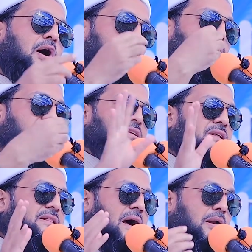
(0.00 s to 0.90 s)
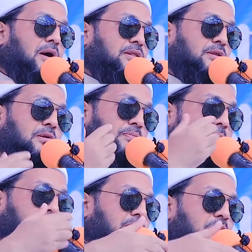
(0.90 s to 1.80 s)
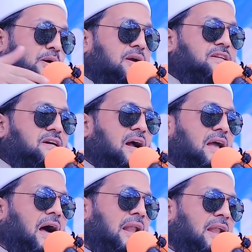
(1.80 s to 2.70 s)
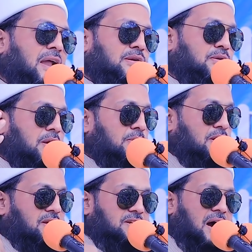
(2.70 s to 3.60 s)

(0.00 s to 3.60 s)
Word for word: অটোমেটিক তা অন্তর পবিত্র হয়ে যায় আল্লাহ নূরে ভরে